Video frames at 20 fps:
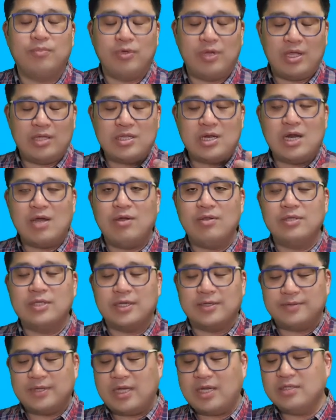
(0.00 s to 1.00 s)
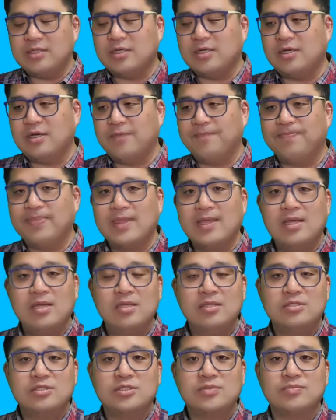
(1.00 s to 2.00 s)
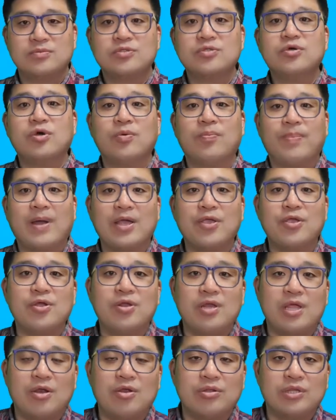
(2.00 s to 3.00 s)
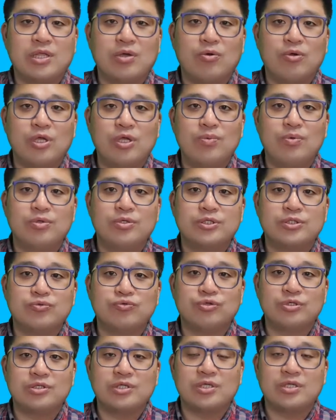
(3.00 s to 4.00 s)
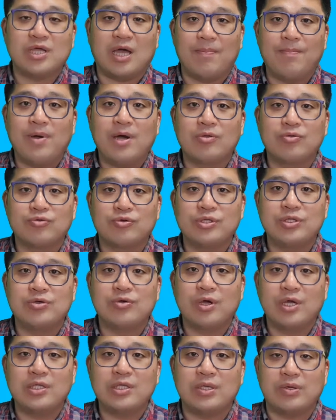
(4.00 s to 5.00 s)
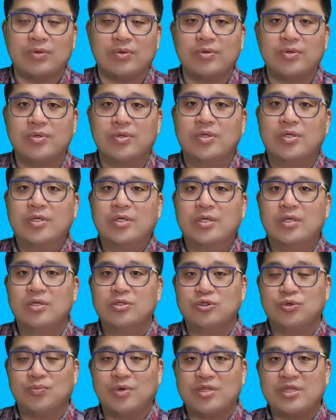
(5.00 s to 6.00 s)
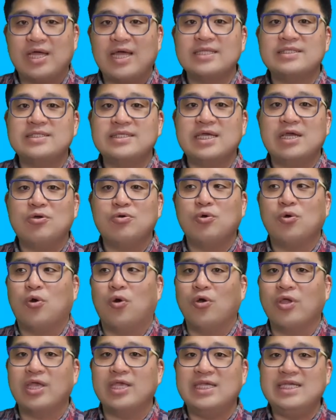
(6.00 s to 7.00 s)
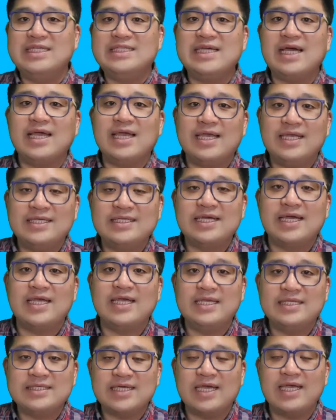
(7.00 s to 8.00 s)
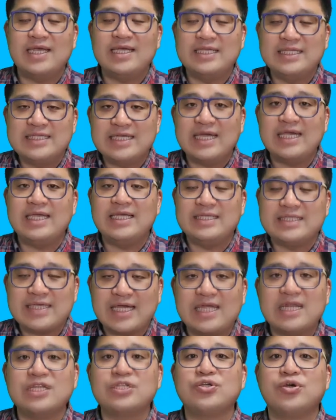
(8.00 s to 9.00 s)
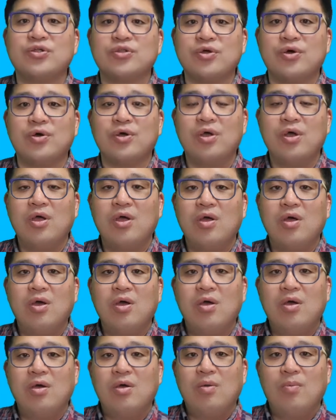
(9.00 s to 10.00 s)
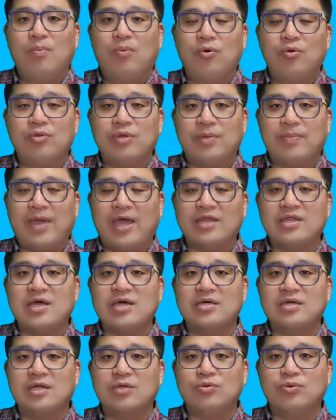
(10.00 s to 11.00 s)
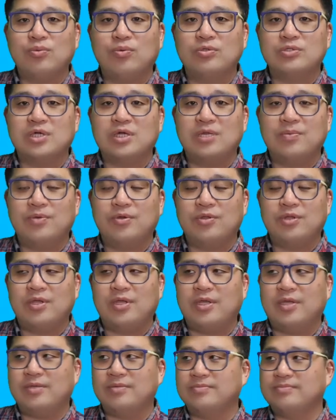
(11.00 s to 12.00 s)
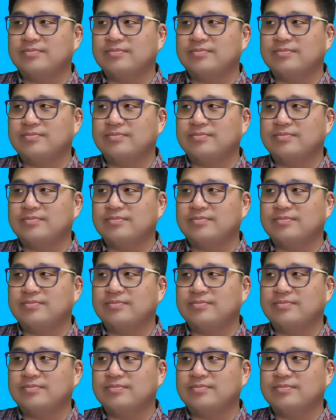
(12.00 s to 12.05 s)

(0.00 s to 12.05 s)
해달라고 그러니까 하니까 지금 그거 판결 내렸다고 일본은 지금 우리나라한테 압박을 놓고 는거 아니에요 정말 사죄하고 거기에 이자에 이자에 이자에 이자에 이자를 쳐서 보상 배상을 해도 모자랄 편에